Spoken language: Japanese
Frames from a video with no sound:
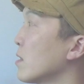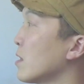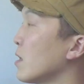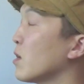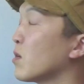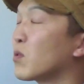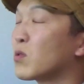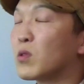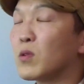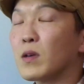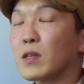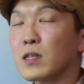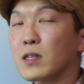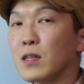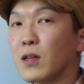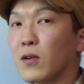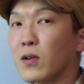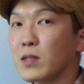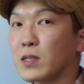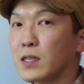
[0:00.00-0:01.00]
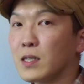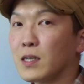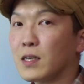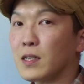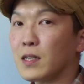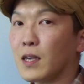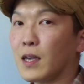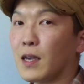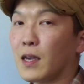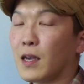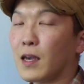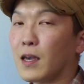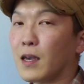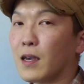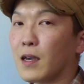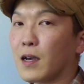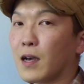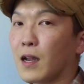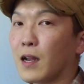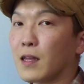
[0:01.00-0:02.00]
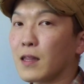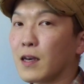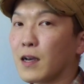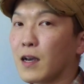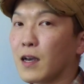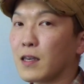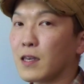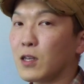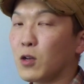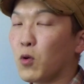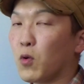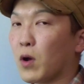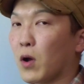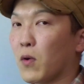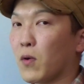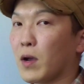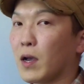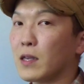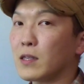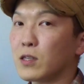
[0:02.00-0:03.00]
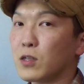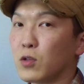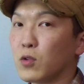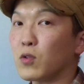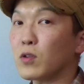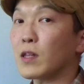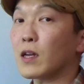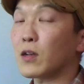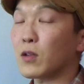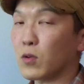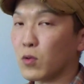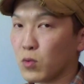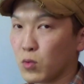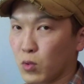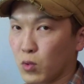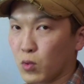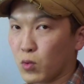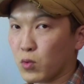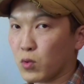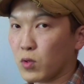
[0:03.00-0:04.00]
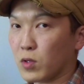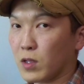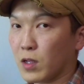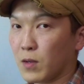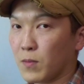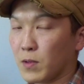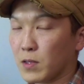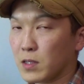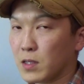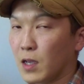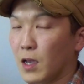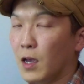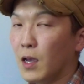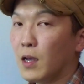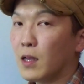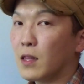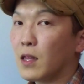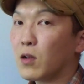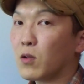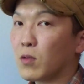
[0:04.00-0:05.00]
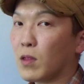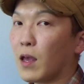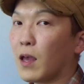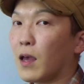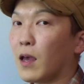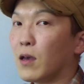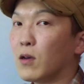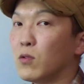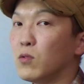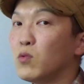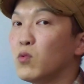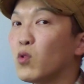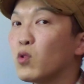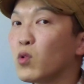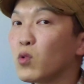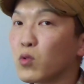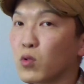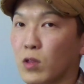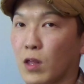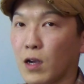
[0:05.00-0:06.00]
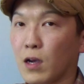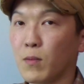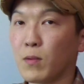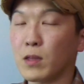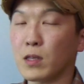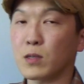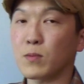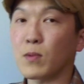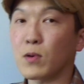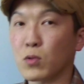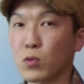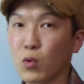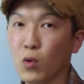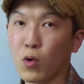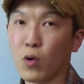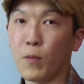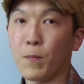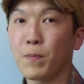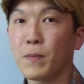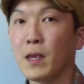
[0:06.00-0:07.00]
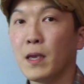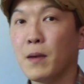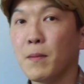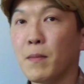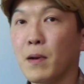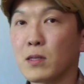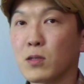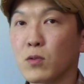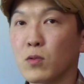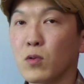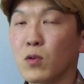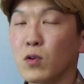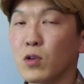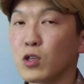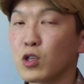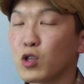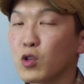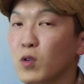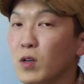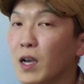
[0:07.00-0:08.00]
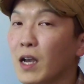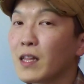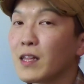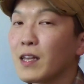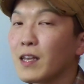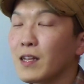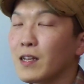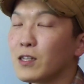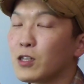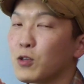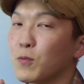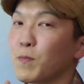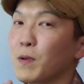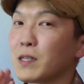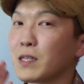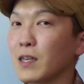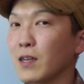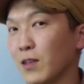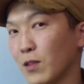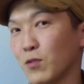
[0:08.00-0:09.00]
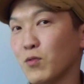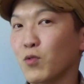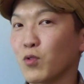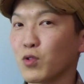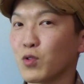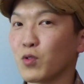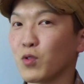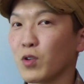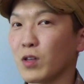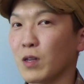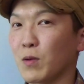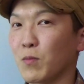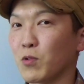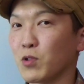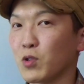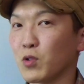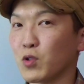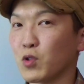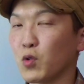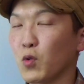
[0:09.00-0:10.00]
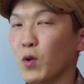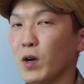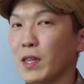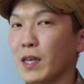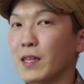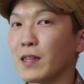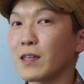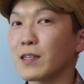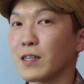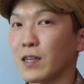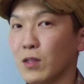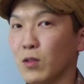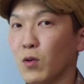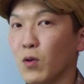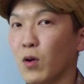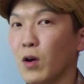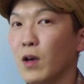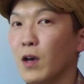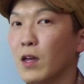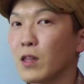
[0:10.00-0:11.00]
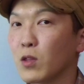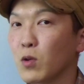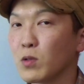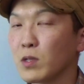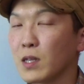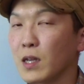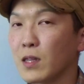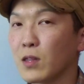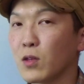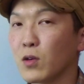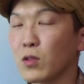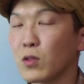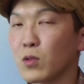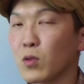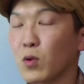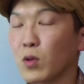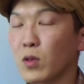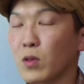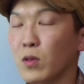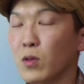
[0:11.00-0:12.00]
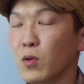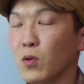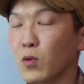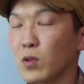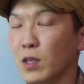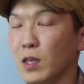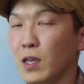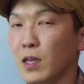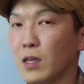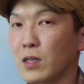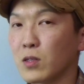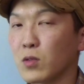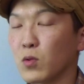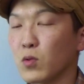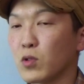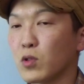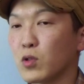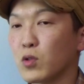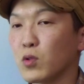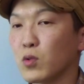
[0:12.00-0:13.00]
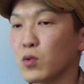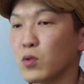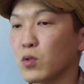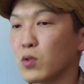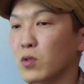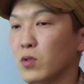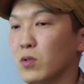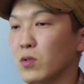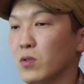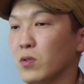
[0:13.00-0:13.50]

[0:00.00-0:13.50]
ということは、すなわち、体が疲労感を感じるようになるよということになります。なので運動強度を高めてしまうと、その瞬発的に運動するときにはもちろんしょうがないんですけど、登山のように中